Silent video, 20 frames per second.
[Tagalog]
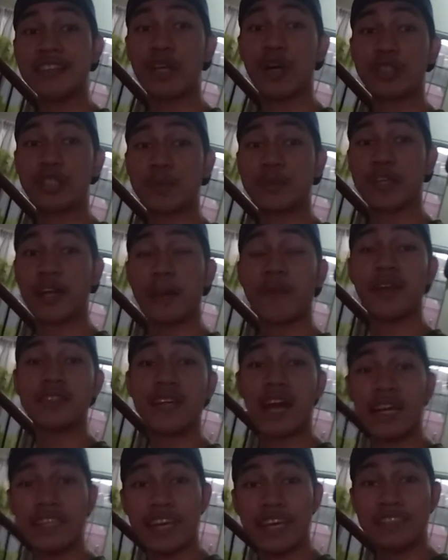So, subscribe kayo
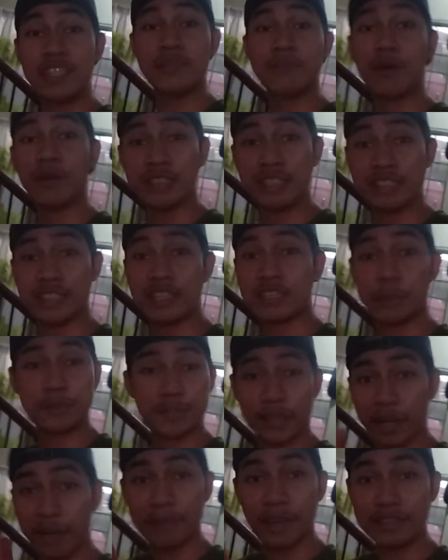sa kanya. Din Bautista,
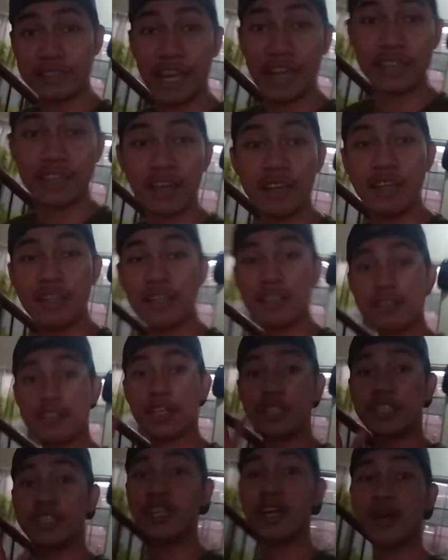subscribe kayo sa kanya.
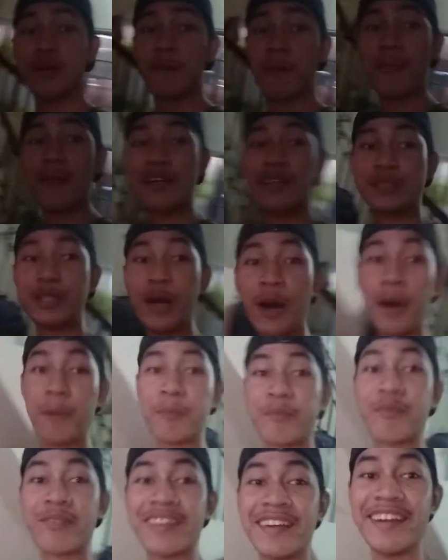Search nyo. So,
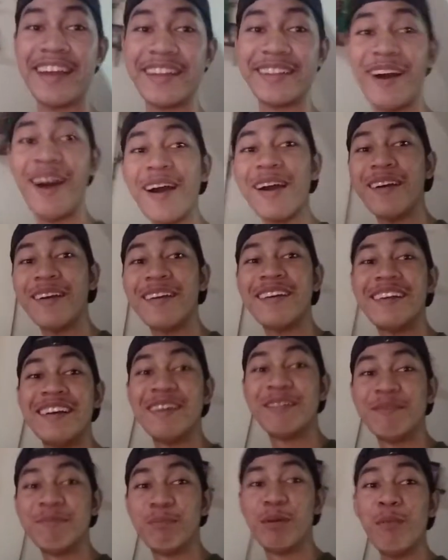ito.
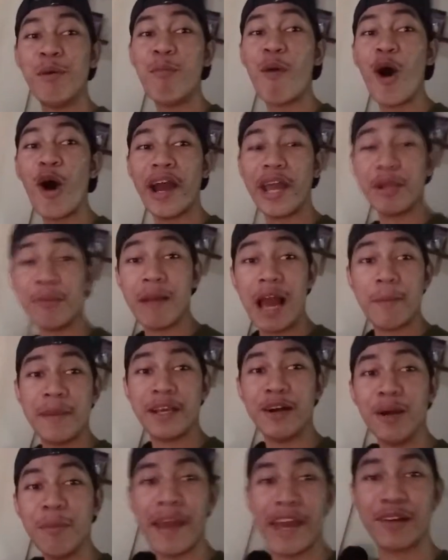Bumubuo kay mami
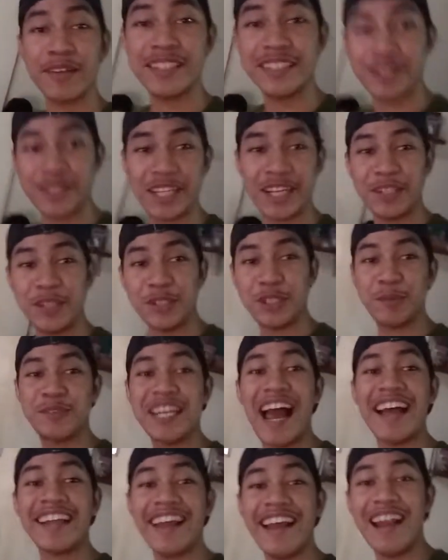ko. Meron din daw siyang YouTube
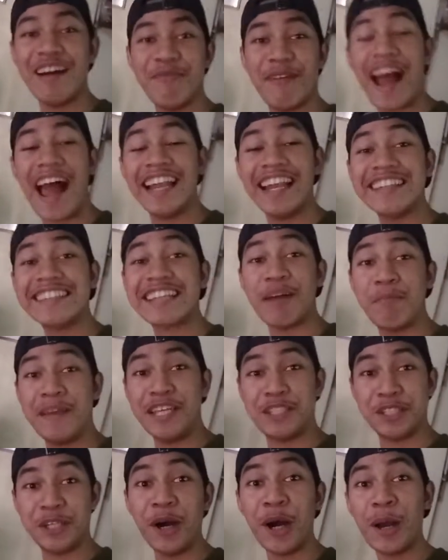channel. Ang pangalan,
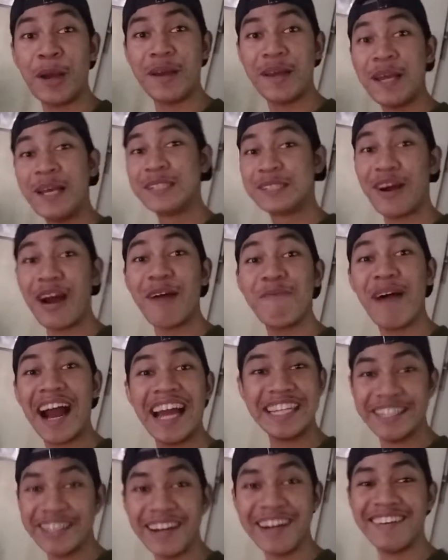Kabisyo. So,
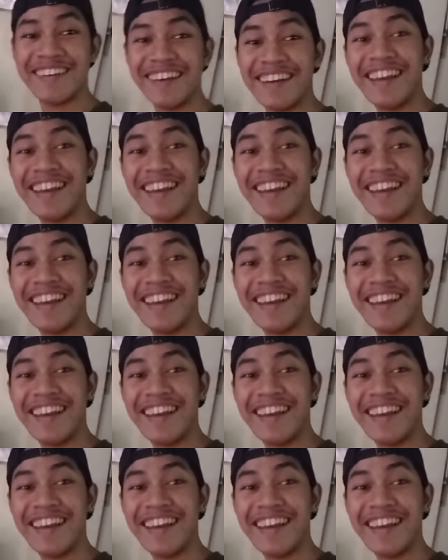abangan nyo.